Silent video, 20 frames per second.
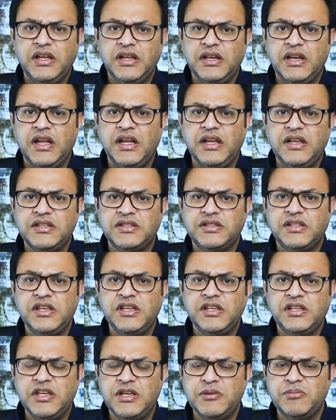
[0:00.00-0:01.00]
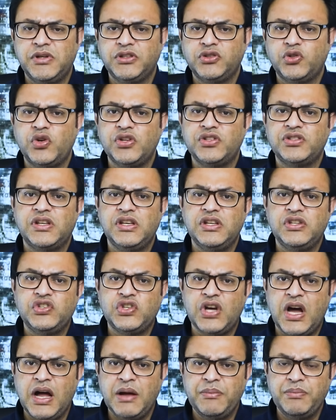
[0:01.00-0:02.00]
इन्हें इसकी कीमत और इसकी
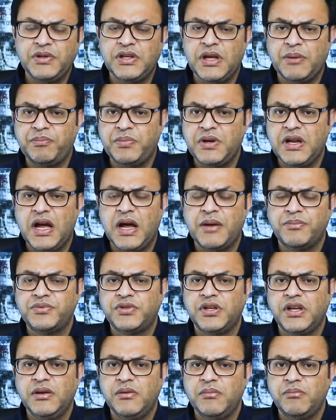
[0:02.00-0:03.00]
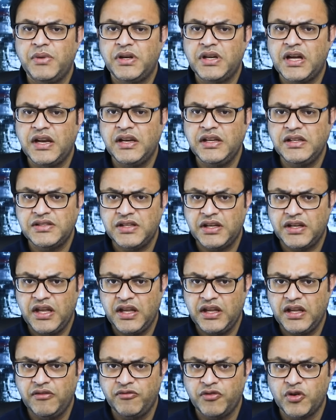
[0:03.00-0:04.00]
छाप ये अपने आप से मिटा नहीं
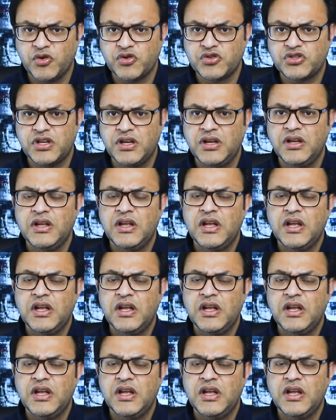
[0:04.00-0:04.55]
सकेंगे व्यूर्स